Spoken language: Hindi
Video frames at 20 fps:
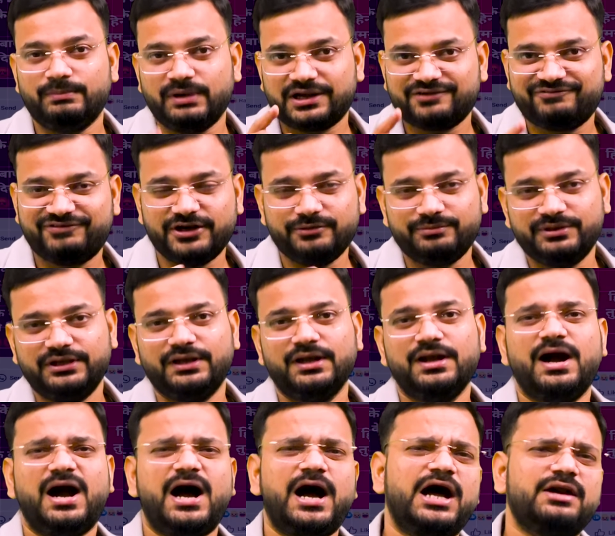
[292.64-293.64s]
मगर फिर भी
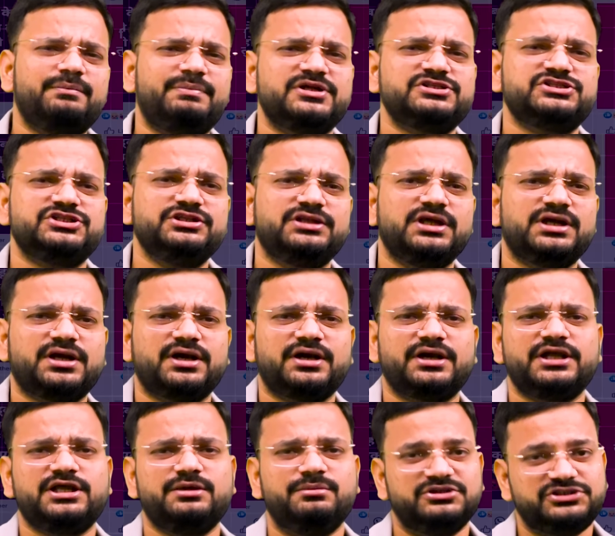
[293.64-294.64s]
हार पर चिंतन करने
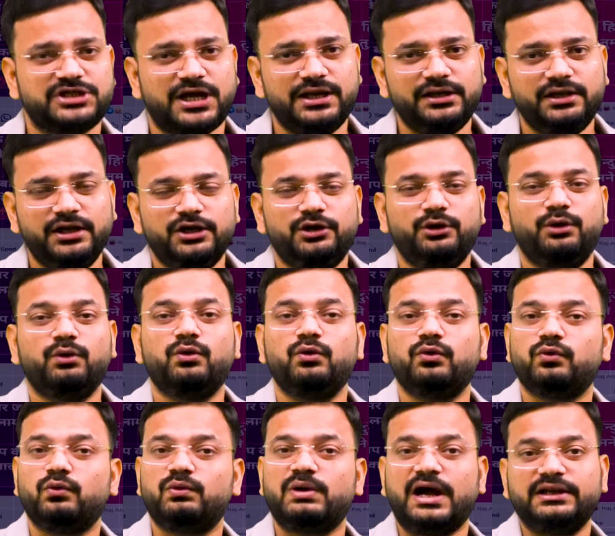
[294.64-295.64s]
की बजाय लोगों
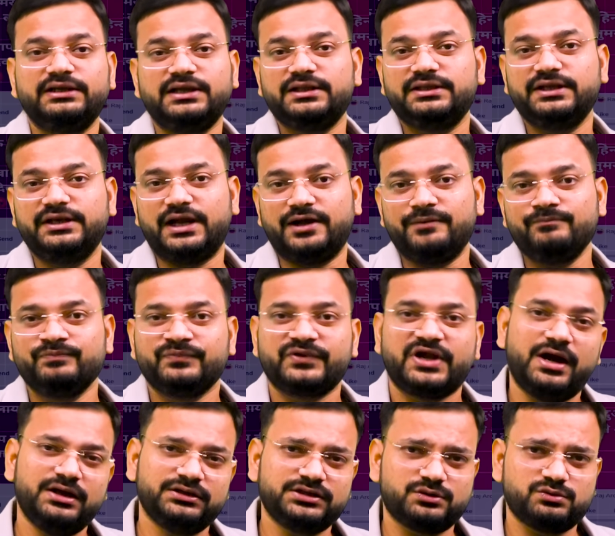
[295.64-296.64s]
को गालियां देना
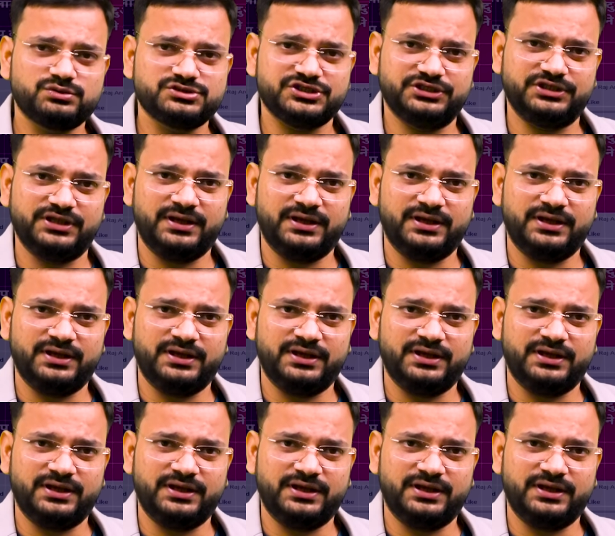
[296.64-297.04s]
कहां तक उचित